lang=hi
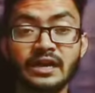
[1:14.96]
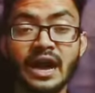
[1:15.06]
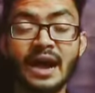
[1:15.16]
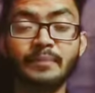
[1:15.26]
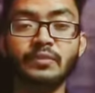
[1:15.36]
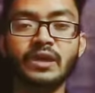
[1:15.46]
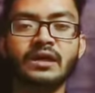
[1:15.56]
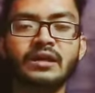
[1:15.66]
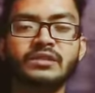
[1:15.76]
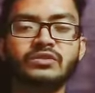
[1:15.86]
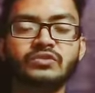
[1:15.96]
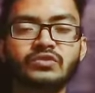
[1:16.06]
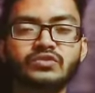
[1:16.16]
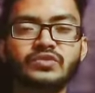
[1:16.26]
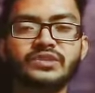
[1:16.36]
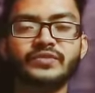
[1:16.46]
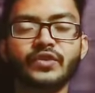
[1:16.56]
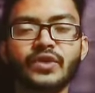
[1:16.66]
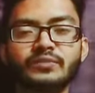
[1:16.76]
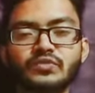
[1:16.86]
आप तो दोस्तों इस वीडियो को
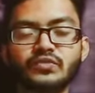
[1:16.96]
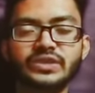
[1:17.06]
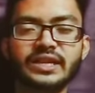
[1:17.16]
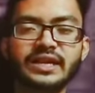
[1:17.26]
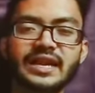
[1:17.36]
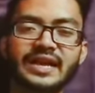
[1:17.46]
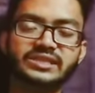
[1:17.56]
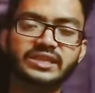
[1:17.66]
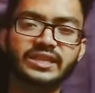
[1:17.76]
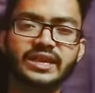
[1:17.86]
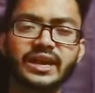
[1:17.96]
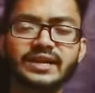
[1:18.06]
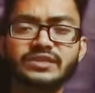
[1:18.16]
आप शुरू से लेकर लास्ट तक देखिएगा इस